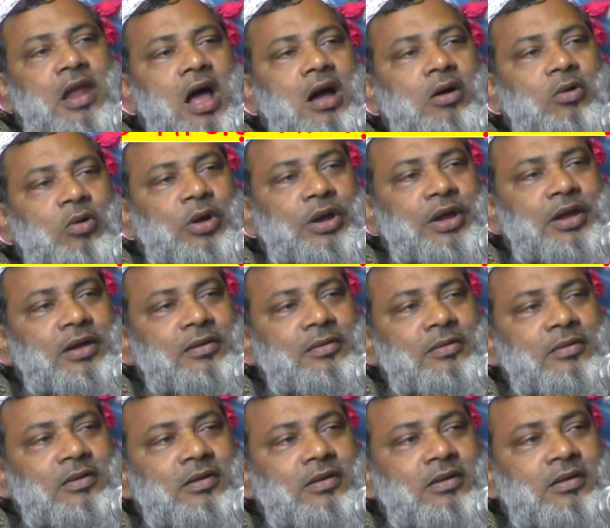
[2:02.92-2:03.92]
না করে
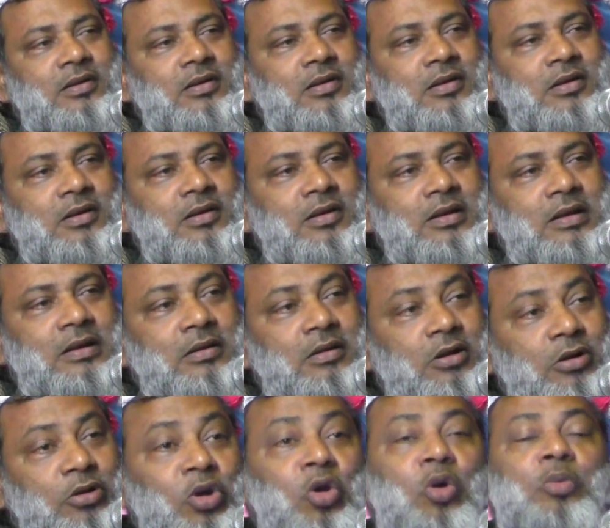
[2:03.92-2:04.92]

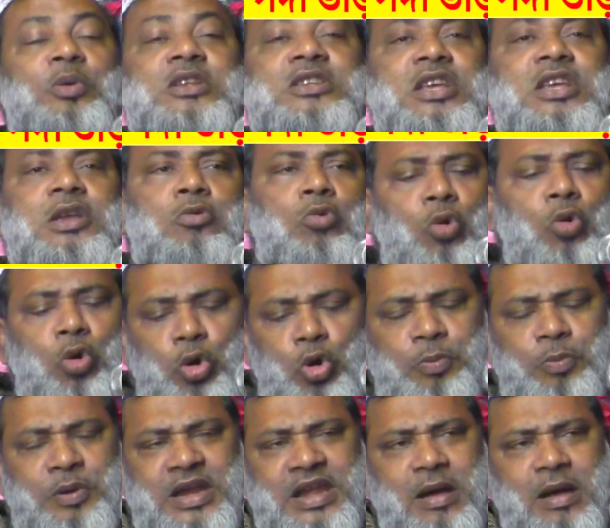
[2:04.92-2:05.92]
নবীজি কোন
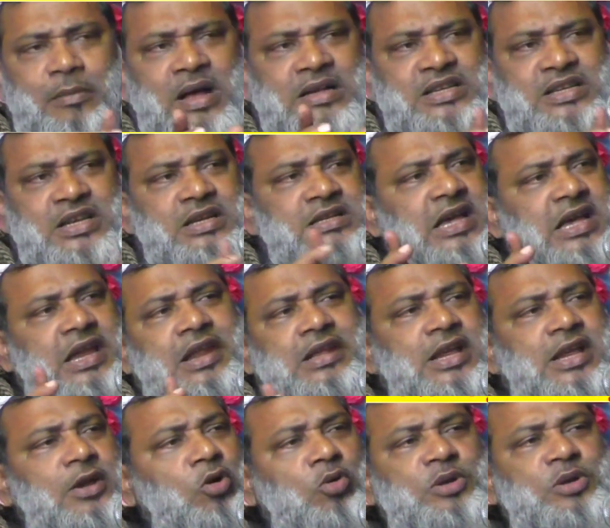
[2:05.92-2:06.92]
বেনামাজির
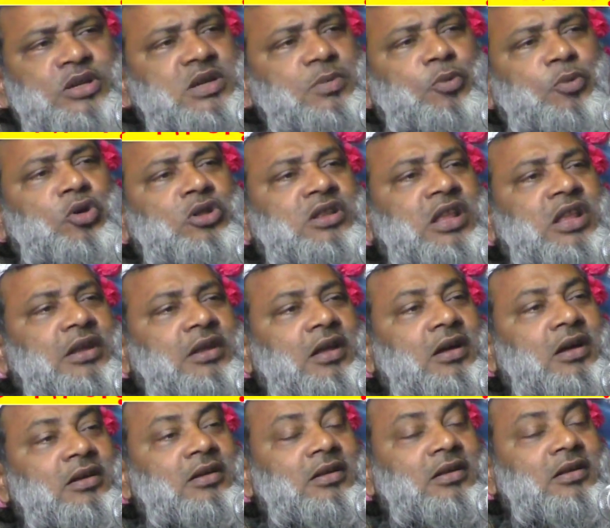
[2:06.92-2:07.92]
জানাজা নবীজি পড়তেন না
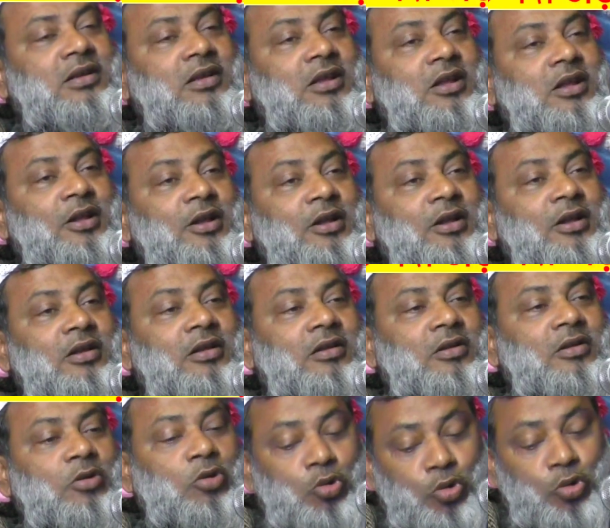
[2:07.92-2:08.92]

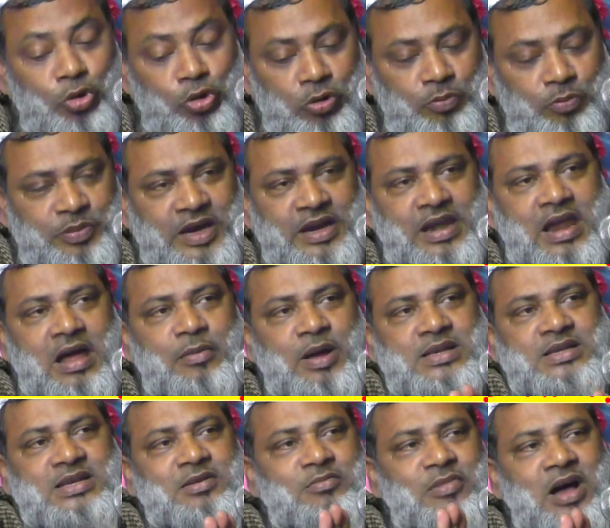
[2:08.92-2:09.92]
কোন
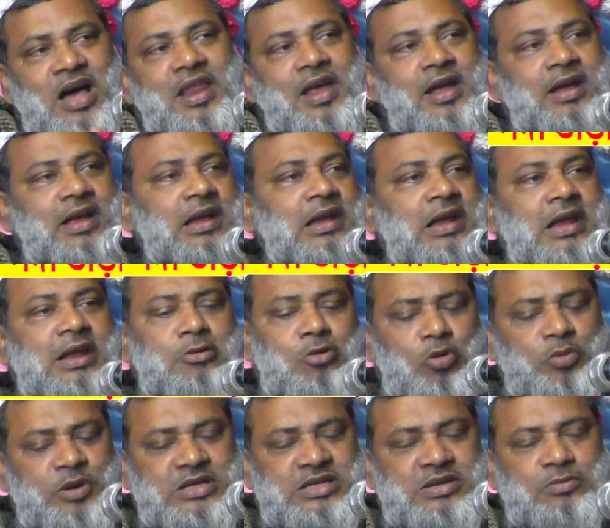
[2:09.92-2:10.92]
বেনামাজি মারা গেলে
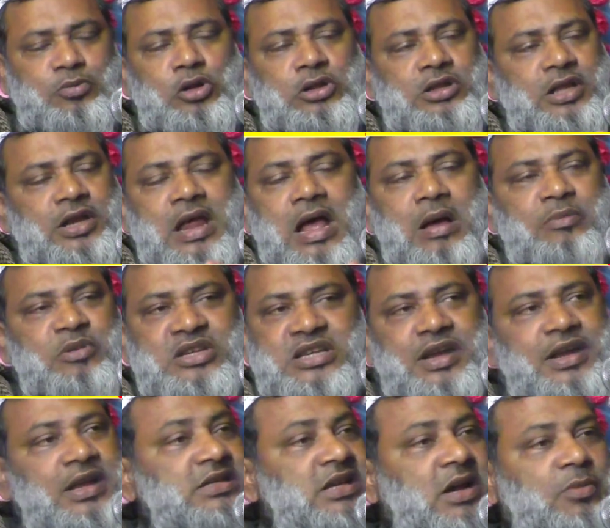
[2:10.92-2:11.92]
নবীজি বলতেন আমি
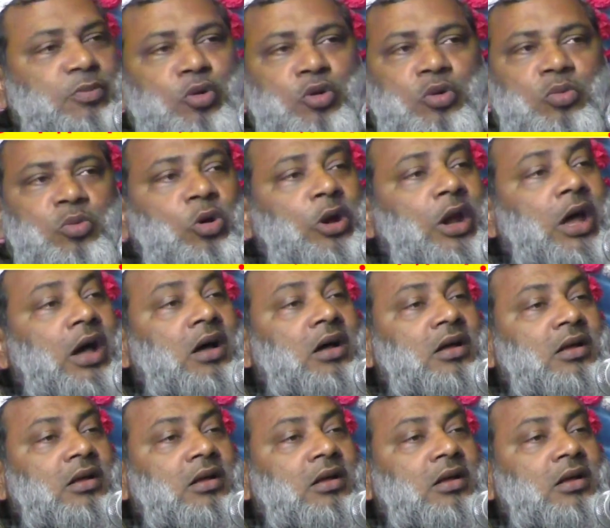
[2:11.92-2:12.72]
জানাজা পড়বো না